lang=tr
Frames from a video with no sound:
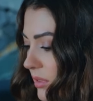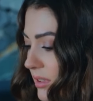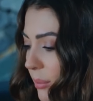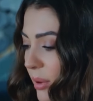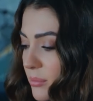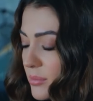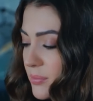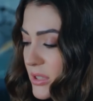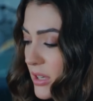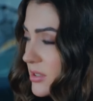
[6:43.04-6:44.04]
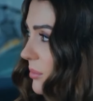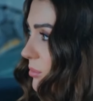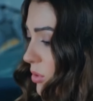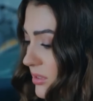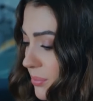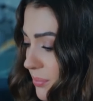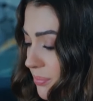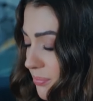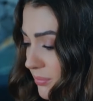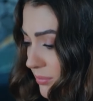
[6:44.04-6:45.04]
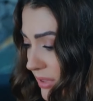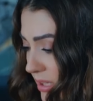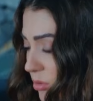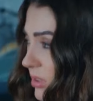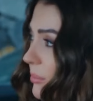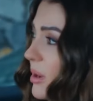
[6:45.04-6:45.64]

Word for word: E tamam bir şey diyeceğim. Bu arada restoran